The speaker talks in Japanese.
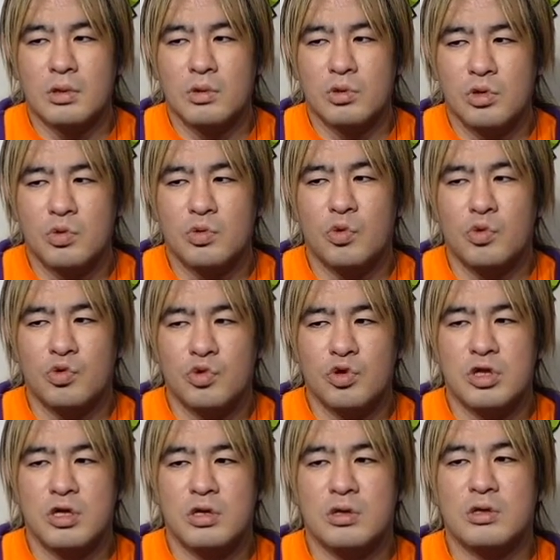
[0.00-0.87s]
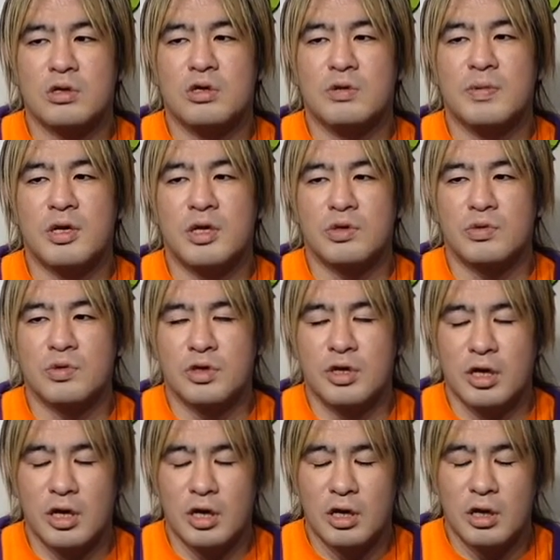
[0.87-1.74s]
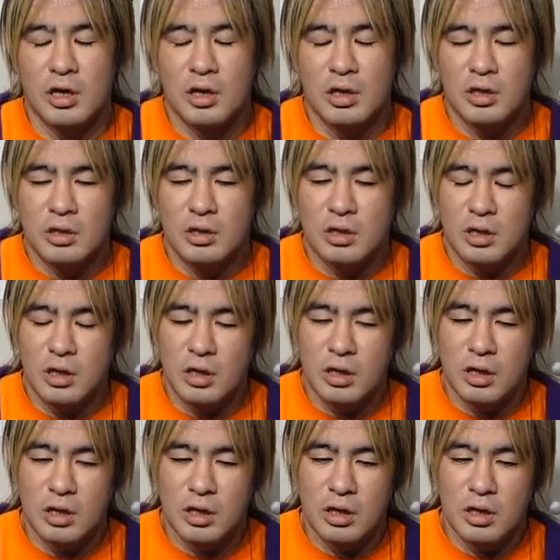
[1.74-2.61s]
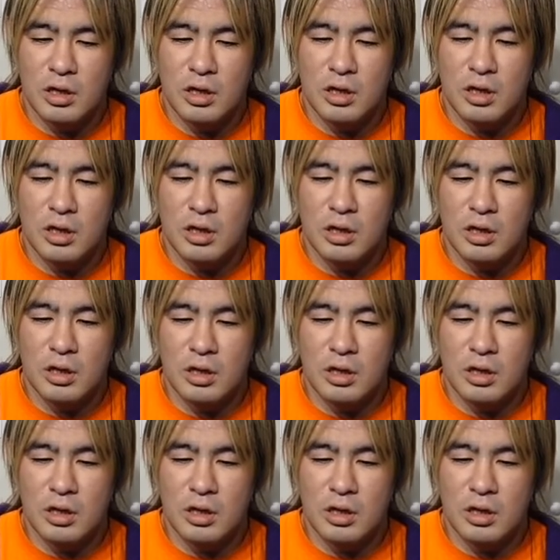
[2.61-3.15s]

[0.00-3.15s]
そこのシングルベルトで、で